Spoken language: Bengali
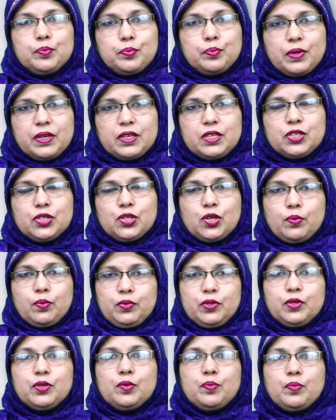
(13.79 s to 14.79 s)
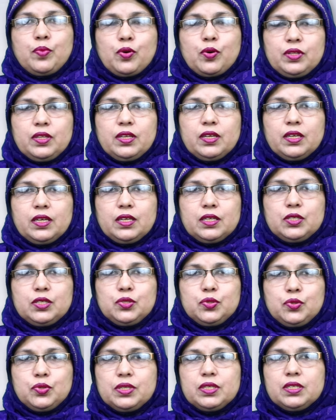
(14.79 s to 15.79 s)
বিশ সপ্তাহের পর থেকে
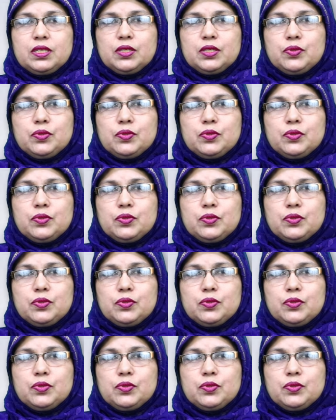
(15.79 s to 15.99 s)
টোয়েন্টি